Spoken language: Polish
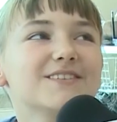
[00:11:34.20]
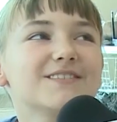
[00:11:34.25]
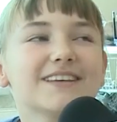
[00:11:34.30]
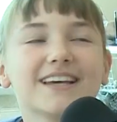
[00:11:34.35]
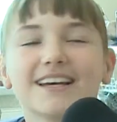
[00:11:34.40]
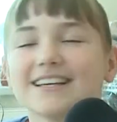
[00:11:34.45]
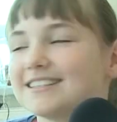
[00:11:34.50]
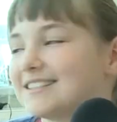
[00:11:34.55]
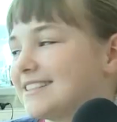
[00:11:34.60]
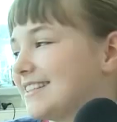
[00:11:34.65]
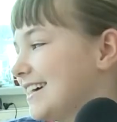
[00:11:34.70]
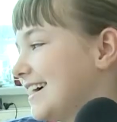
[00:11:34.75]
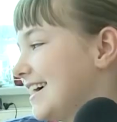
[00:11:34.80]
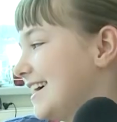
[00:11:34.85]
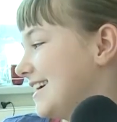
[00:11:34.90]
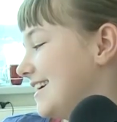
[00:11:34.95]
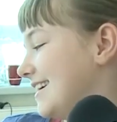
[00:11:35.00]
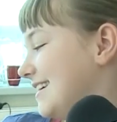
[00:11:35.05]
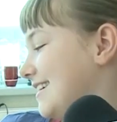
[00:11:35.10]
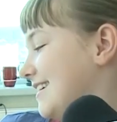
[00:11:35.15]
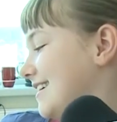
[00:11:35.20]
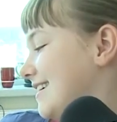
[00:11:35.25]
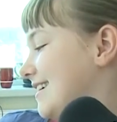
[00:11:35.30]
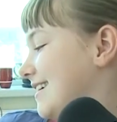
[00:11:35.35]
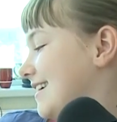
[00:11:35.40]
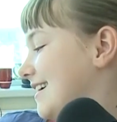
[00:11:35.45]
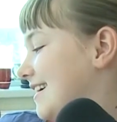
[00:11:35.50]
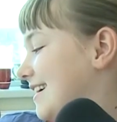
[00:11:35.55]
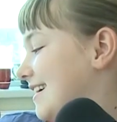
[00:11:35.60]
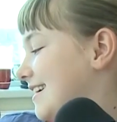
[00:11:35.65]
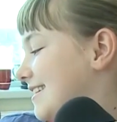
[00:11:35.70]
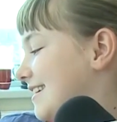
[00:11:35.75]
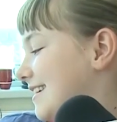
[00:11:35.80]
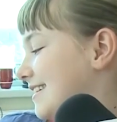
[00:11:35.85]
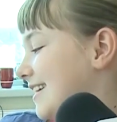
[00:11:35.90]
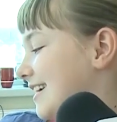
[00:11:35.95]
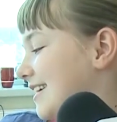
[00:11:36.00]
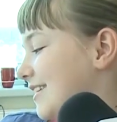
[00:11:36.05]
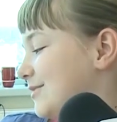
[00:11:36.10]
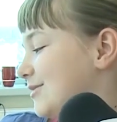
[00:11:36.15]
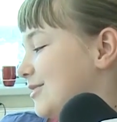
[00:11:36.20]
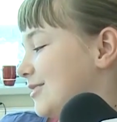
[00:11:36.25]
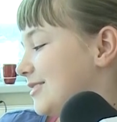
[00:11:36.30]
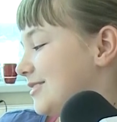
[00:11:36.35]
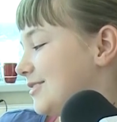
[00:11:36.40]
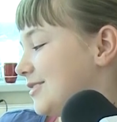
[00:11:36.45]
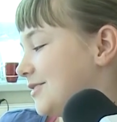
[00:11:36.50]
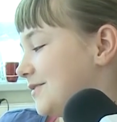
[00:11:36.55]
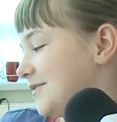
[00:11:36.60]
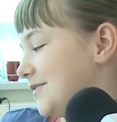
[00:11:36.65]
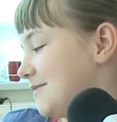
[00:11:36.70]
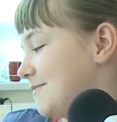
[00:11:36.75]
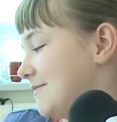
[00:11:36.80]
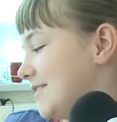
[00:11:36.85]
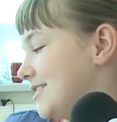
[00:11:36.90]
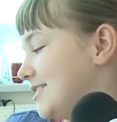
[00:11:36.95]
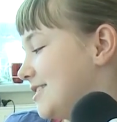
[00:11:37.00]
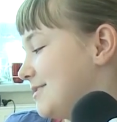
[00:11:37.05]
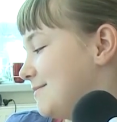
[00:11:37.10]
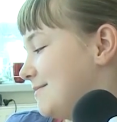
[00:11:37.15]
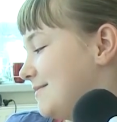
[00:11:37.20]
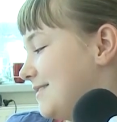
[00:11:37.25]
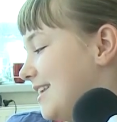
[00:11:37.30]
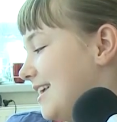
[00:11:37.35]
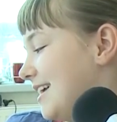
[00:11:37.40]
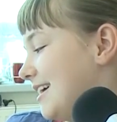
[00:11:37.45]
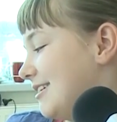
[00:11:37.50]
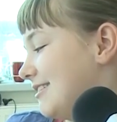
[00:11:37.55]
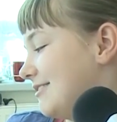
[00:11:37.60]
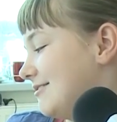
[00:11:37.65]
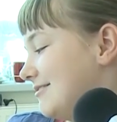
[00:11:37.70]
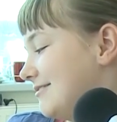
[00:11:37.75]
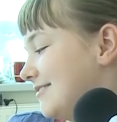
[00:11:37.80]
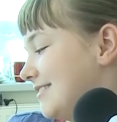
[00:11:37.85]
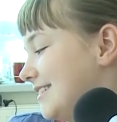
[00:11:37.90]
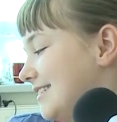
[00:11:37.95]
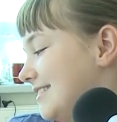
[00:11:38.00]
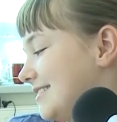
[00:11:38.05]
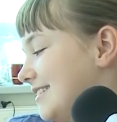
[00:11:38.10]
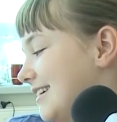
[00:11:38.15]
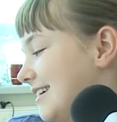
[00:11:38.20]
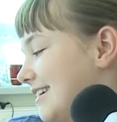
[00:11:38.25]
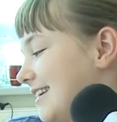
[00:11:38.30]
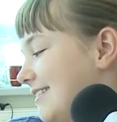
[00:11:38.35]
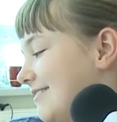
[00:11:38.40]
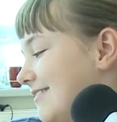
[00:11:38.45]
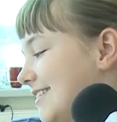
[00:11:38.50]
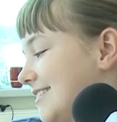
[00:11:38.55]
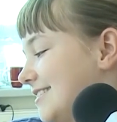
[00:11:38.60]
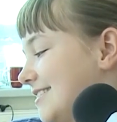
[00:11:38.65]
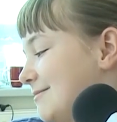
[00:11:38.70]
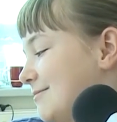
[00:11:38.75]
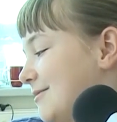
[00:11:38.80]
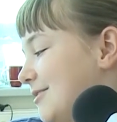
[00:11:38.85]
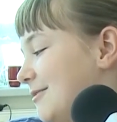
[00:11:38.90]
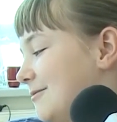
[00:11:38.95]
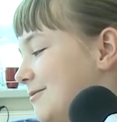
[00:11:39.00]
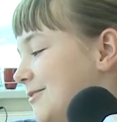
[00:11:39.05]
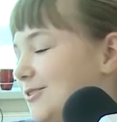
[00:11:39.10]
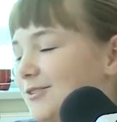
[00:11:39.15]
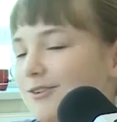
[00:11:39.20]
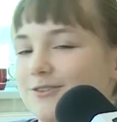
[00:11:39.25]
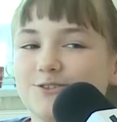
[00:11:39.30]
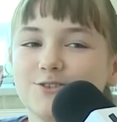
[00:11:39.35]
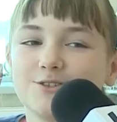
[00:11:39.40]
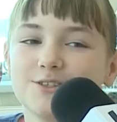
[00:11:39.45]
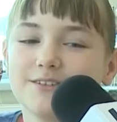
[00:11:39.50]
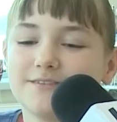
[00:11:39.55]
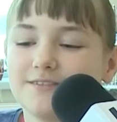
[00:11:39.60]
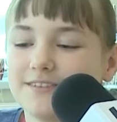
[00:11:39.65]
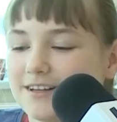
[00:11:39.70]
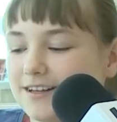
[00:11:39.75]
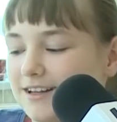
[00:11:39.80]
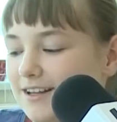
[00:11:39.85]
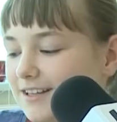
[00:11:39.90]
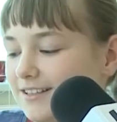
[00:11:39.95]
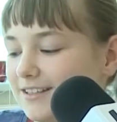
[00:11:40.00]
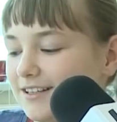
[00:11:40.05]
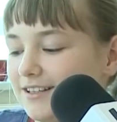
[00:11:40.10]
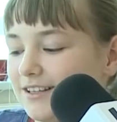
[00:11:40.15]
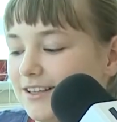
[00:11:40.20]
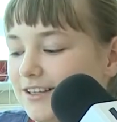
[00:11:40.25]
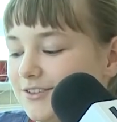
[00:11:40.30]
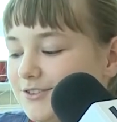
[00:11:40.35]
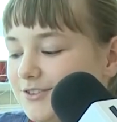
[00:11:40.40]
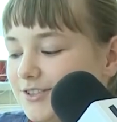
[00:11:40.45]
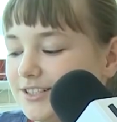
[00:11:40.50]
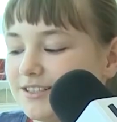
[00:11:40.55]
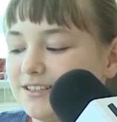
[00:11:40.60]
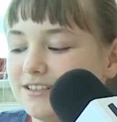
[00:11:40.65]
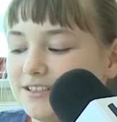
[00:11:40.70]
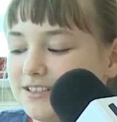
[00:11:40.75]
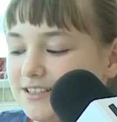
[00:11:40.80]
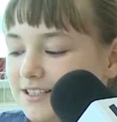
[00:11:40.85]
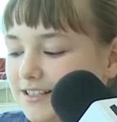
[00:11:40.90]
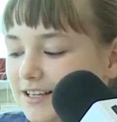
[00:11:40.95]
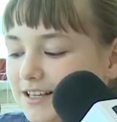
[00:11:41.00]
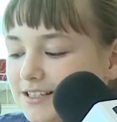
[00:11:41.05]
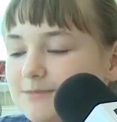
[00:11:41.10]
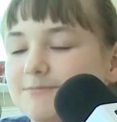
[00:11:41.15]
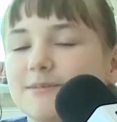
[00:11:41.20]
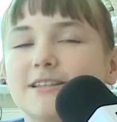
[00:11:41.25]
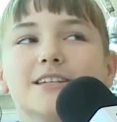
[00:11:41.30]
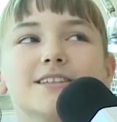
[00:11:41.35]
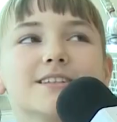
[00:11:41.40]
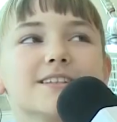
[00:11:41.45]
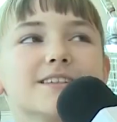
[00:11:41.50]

gwiazdę, e, ten taki fioletowy będzie miał e, taki właśnie podobny do drzewa, a ten jeszcze się teraz będę